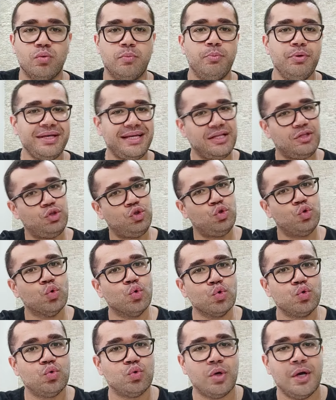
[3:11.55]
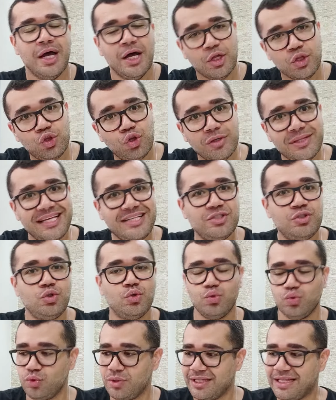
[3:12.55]
Porque tudo, toda a
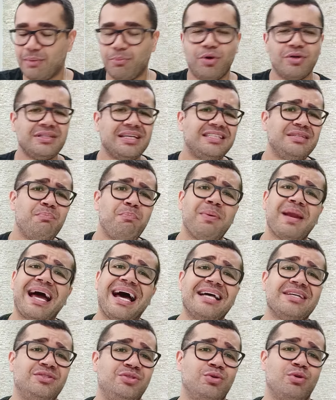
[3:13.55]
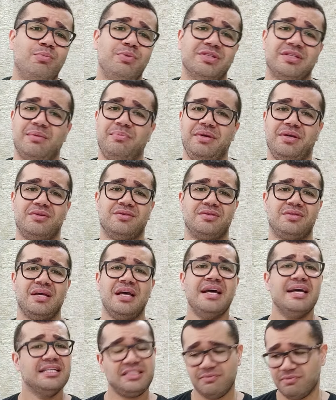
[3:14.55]
estrutura da moto é de plástico, meus amigos.
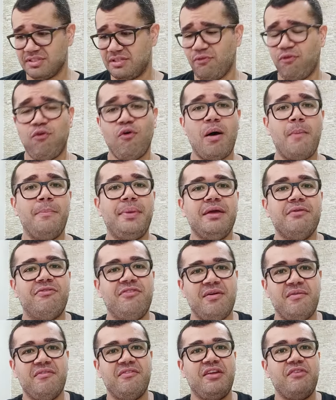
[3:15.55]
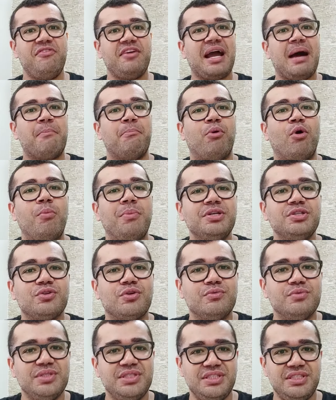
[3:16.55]
Se você for abrir, verificar bomba de
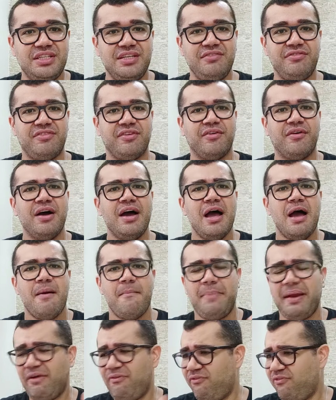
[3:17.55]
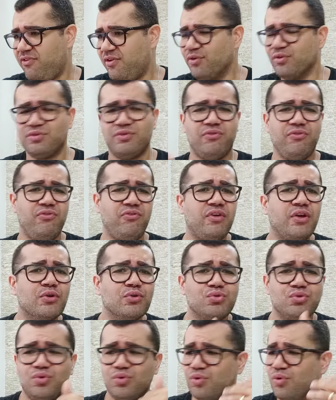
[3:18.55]
combustível, pré-filtro,
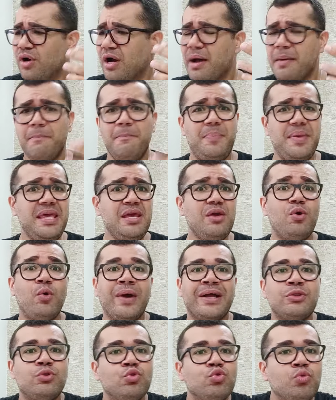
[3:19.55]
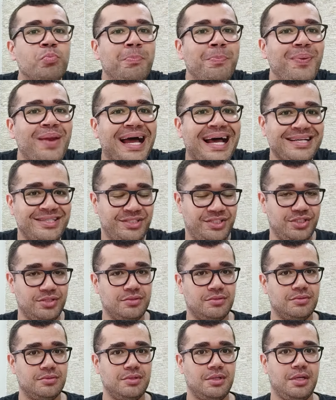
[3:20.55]
filtro, bico, é tudo
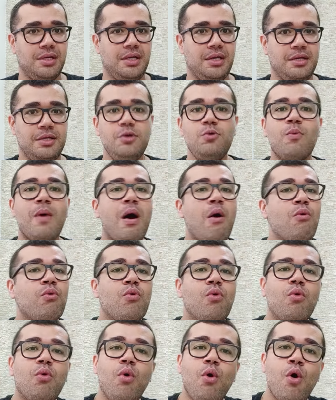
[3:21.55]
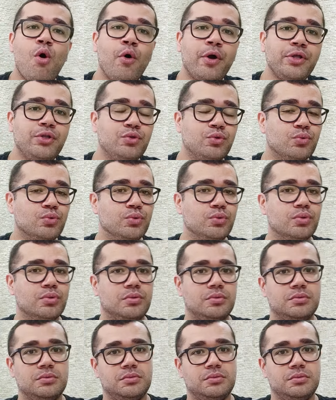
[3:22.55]
plástico. E o álcool corrói tudo.